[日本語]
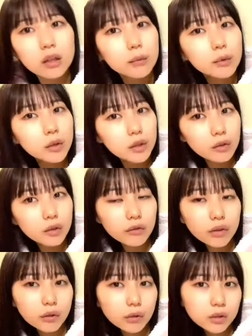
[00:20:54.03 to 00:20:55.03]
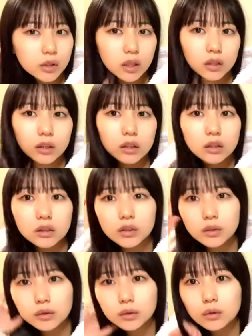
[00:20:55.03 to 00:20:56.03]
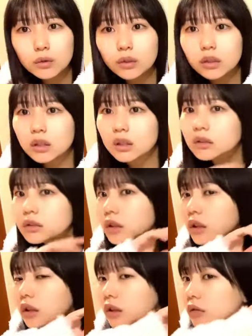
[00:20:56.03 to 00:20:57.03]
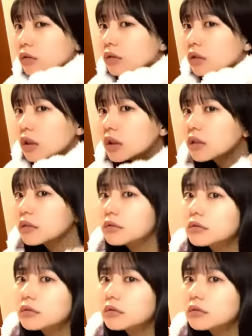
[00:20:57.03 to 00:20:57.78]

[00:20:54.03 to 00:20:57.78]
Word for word: でもお昼には用事があったから一応外に出なくちゃいけなくって